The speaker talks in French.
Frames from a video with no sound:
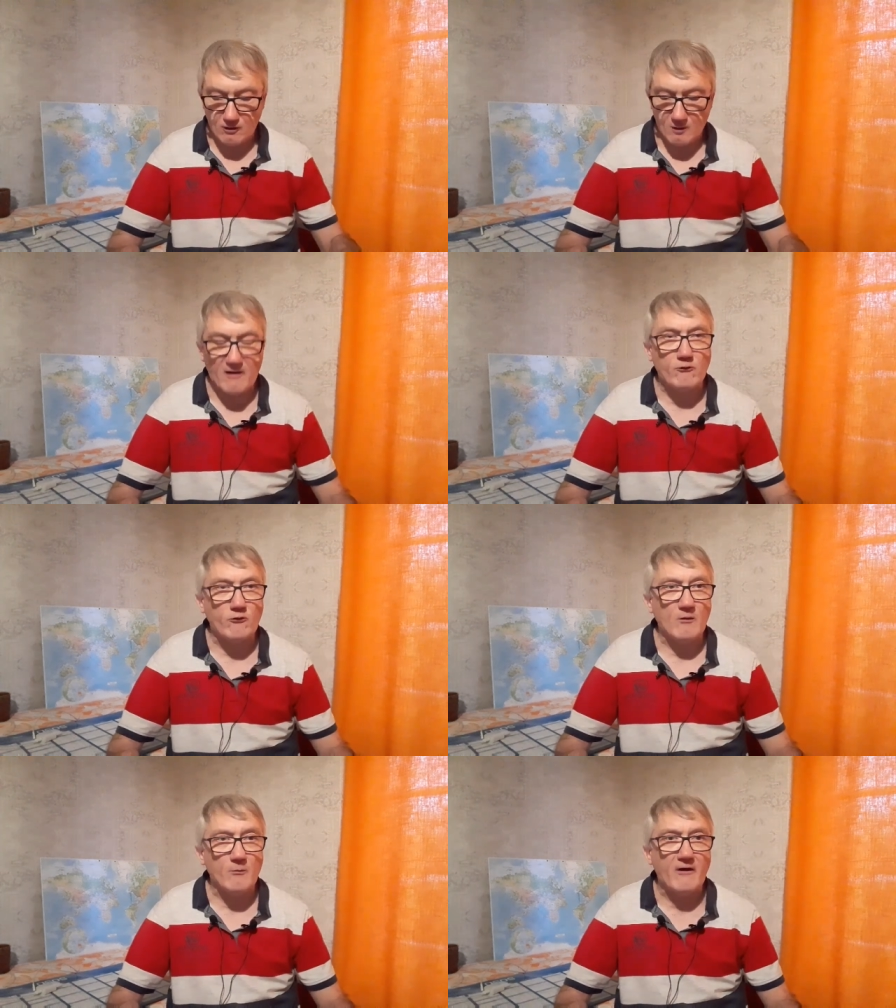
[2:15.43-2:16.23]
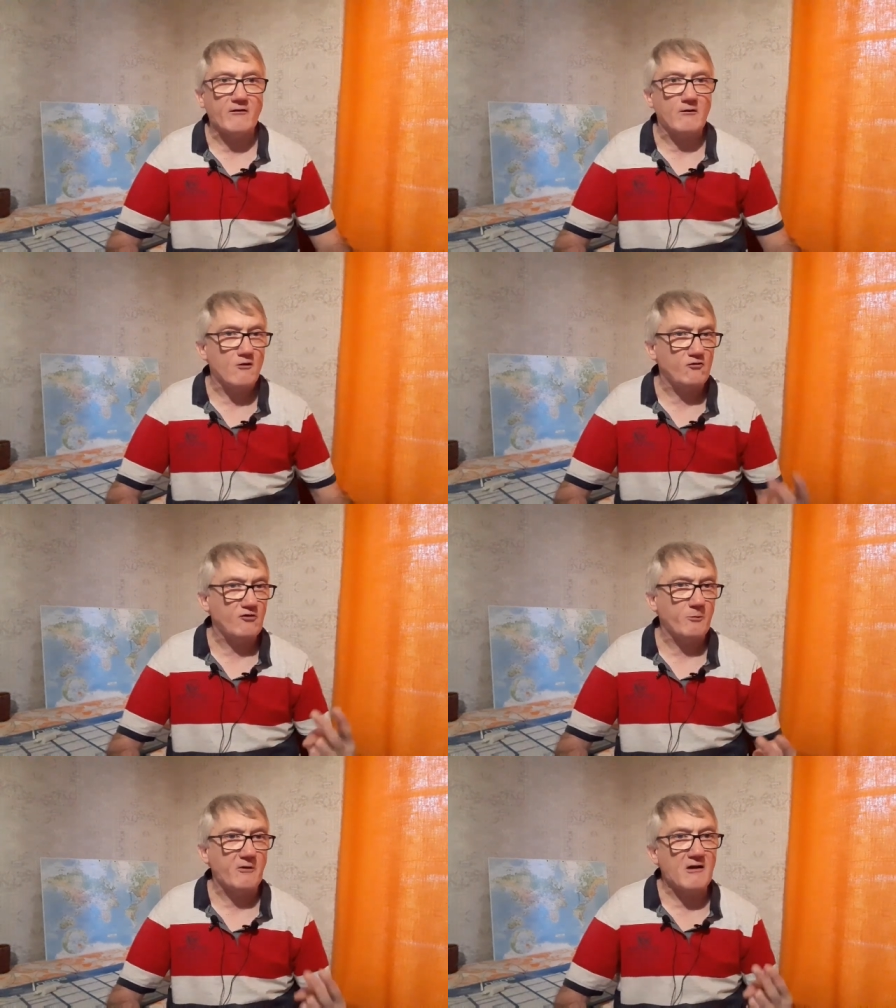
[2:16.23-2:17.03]
Comme ma deuxième base,
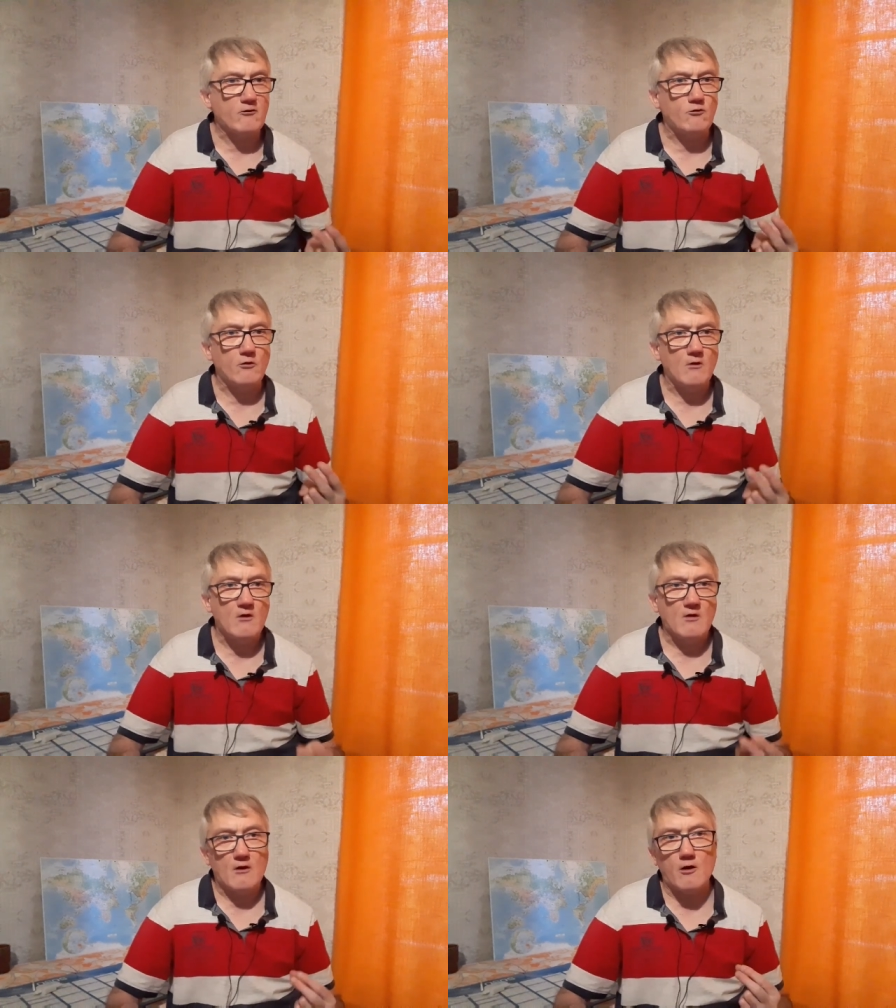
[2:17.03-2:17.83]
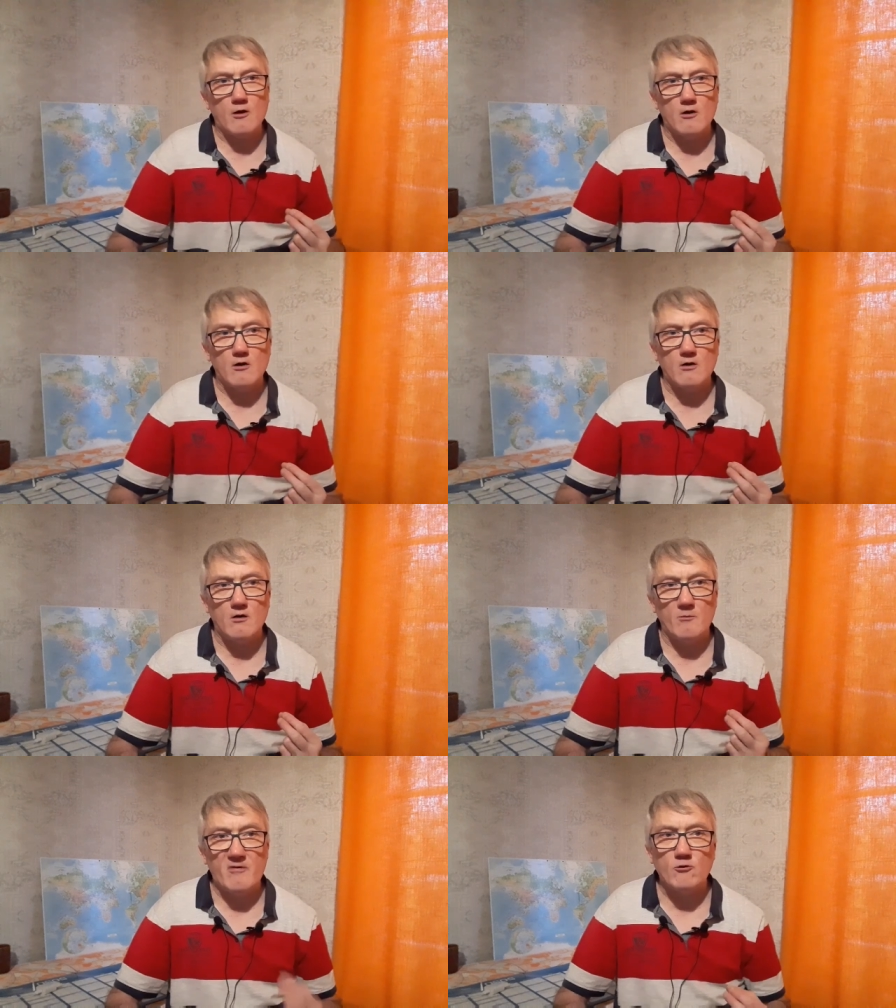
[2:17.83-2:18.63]
j'ai pris
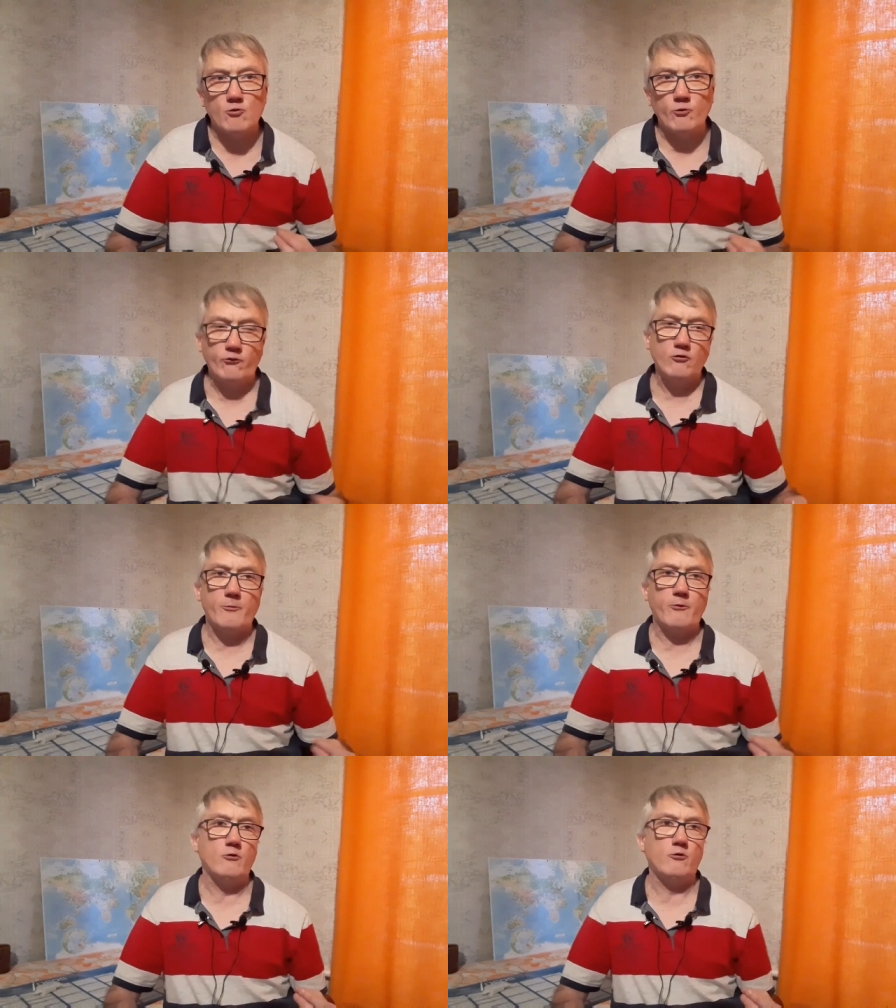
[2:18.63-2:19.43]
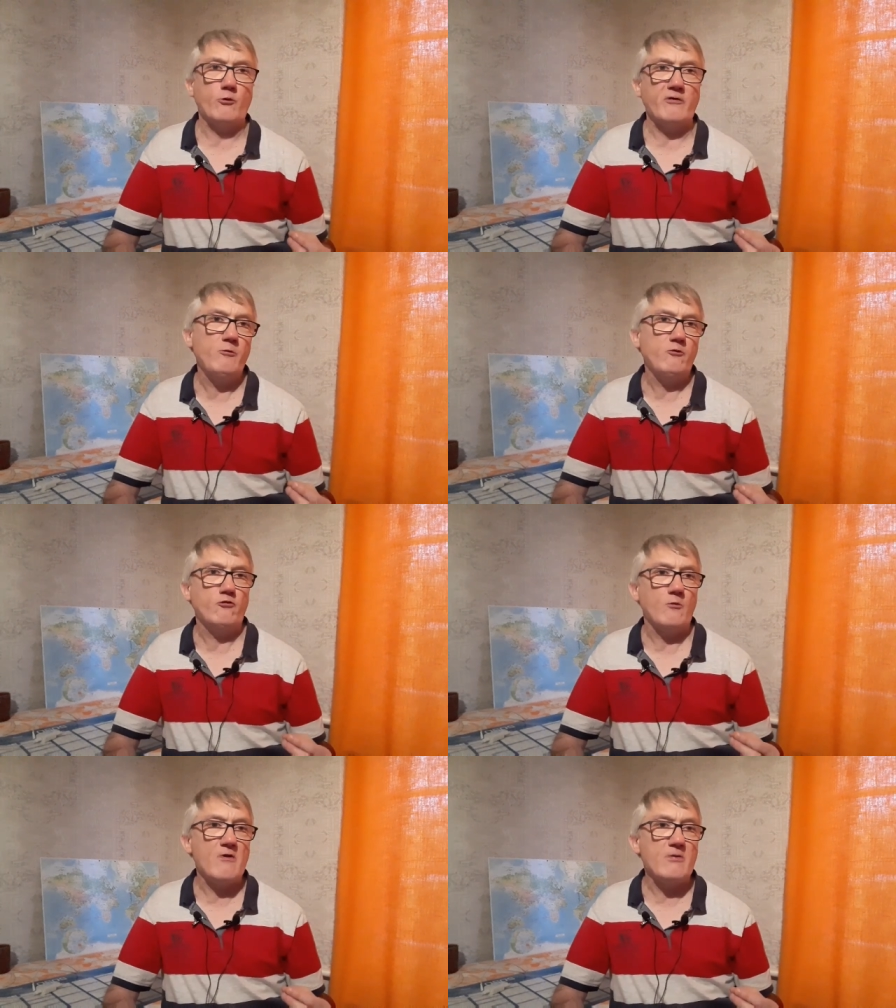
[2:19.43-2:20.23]
mes deux coups sûrs pour notre début de
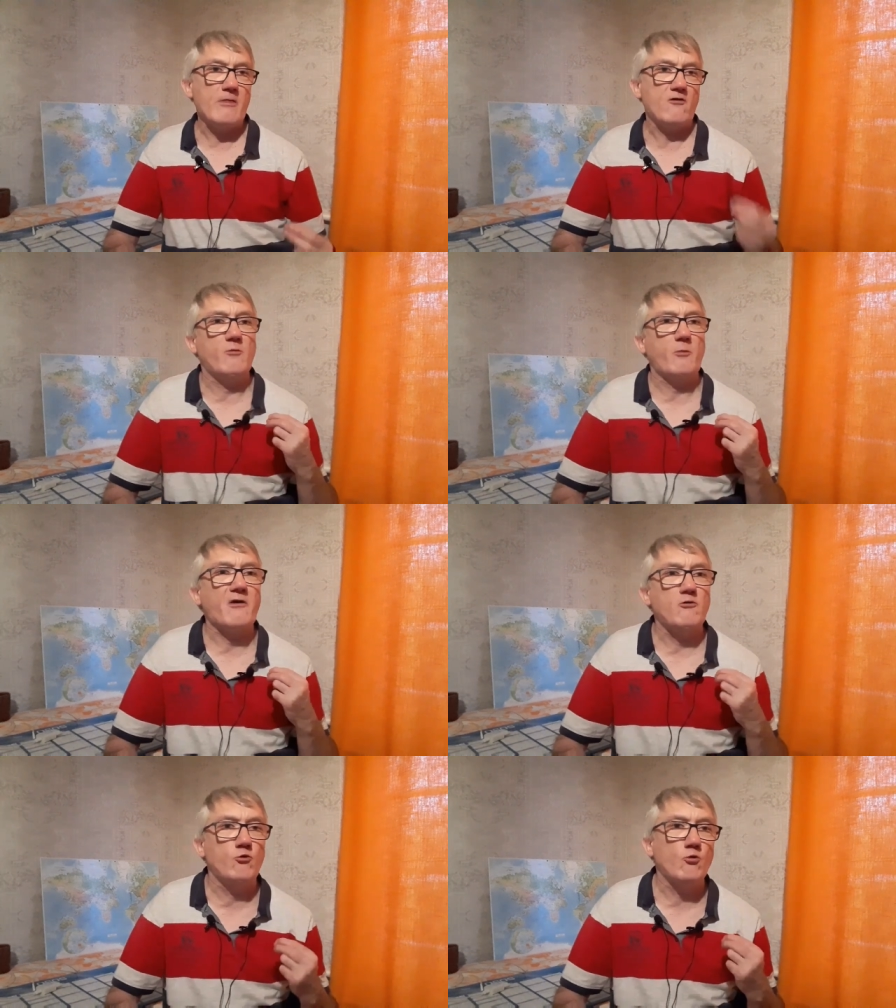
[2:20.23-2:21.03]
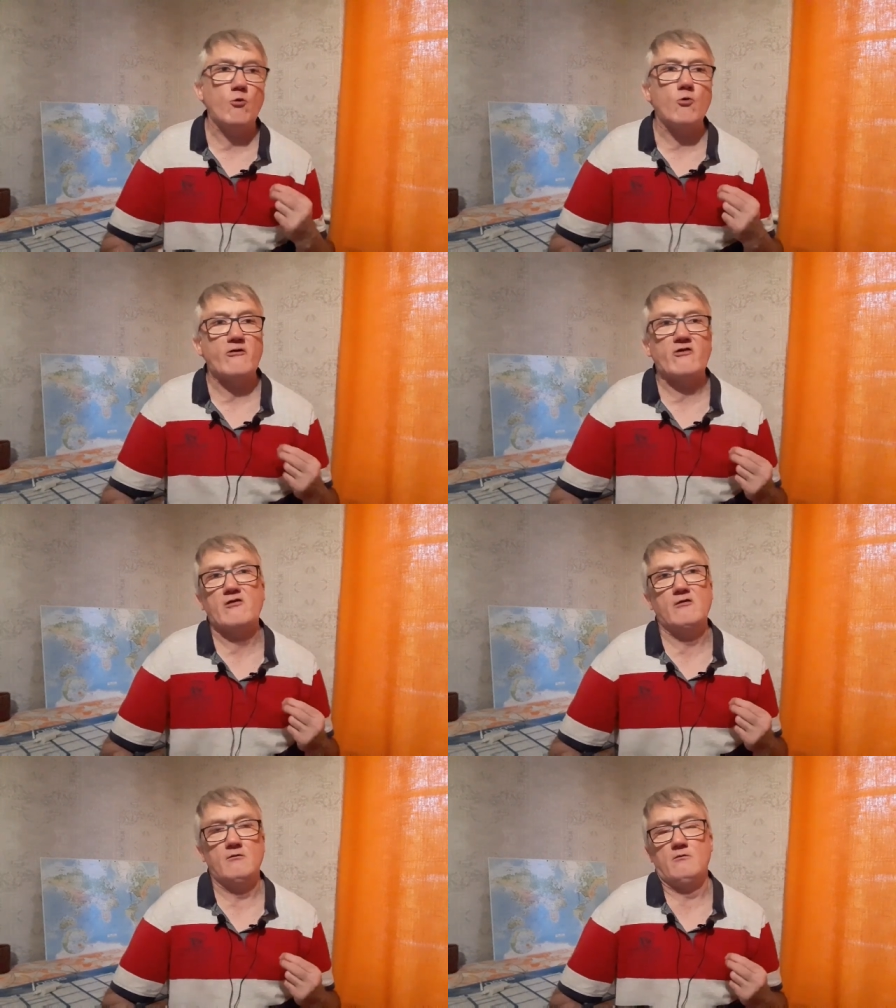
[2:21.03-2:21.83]
semaine, j'ai pris deux gros
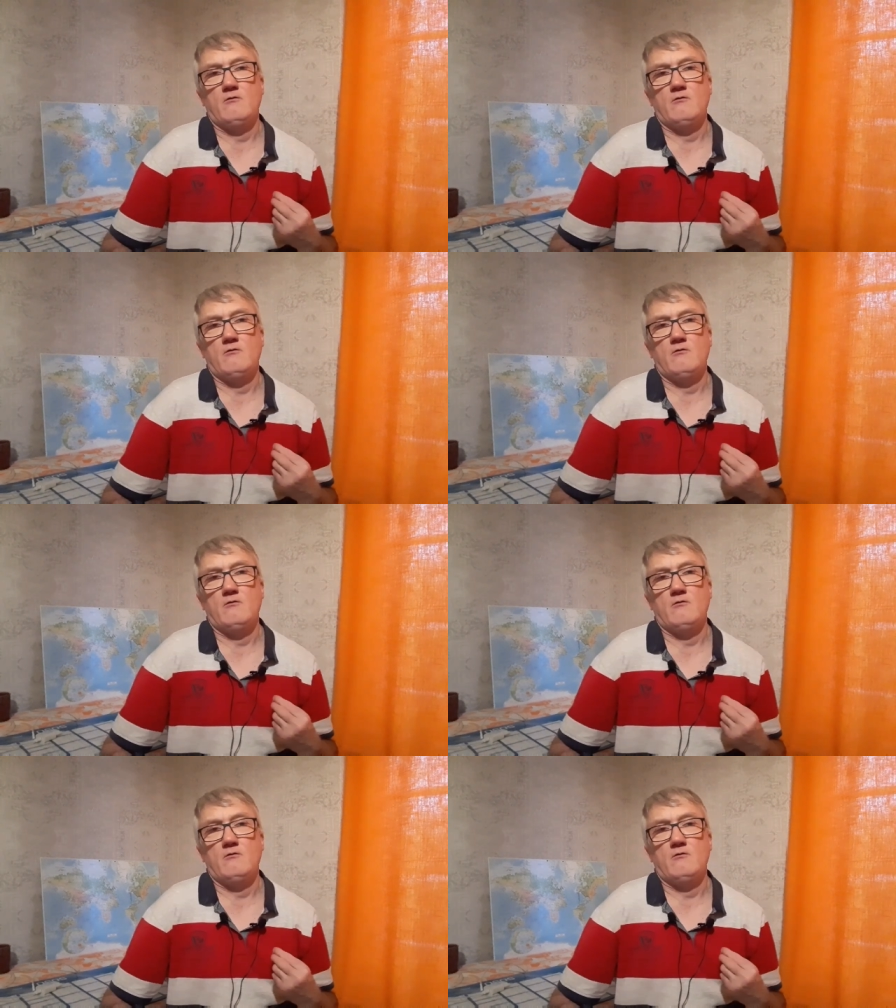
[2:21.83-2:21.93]
risques.